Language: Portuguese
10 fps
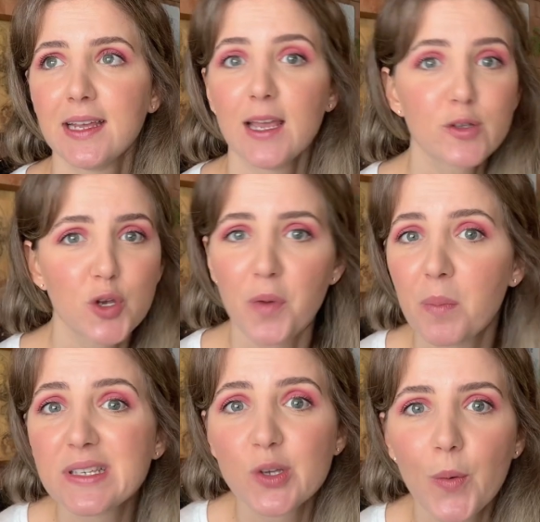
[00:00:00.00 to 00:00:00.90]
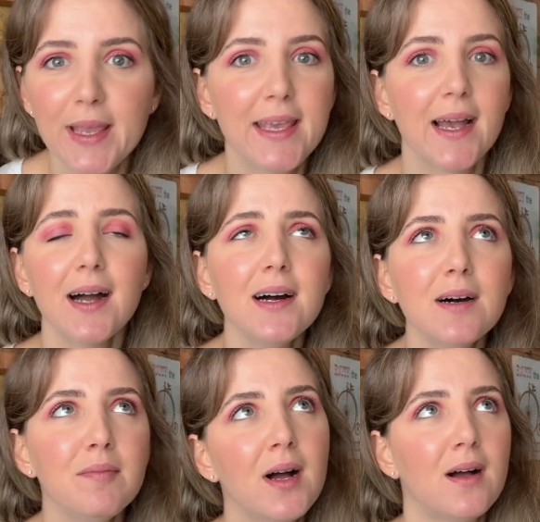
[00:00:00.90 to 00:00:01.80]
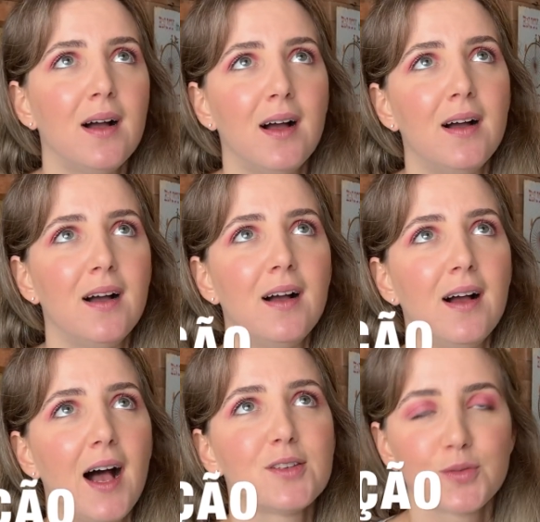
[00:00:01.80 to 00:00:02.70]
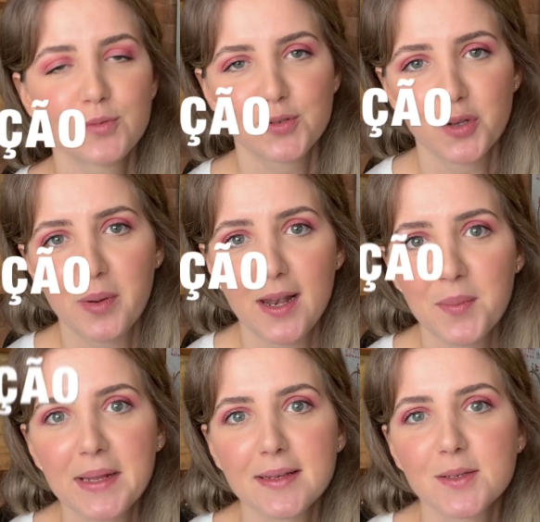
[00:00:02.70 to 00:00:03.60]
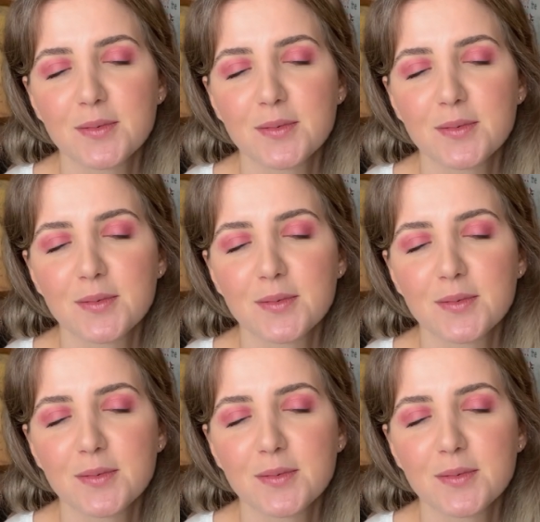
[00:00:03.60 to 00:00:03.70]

Eu sou uma pessoa que ama assuntos sobre alimentação